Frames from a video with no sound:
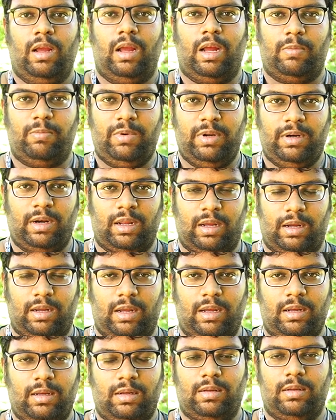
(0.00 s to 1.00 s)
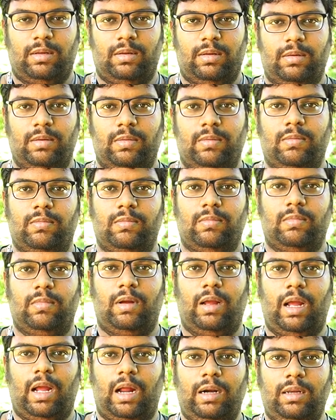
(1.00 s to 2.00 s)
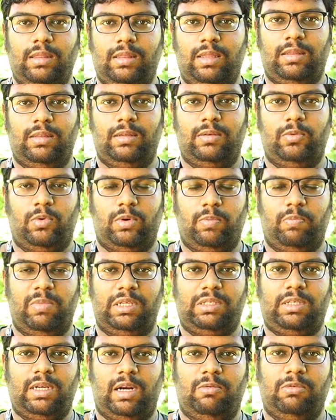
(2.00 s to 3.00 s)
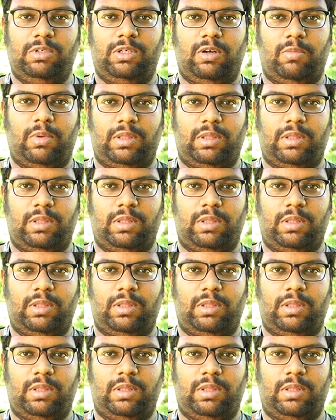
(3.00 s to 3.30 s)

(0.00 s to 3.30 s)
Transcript: அப்படின்னாக்கா அடுத்தது ஒரு பெஸ்ட்டான விஷயம்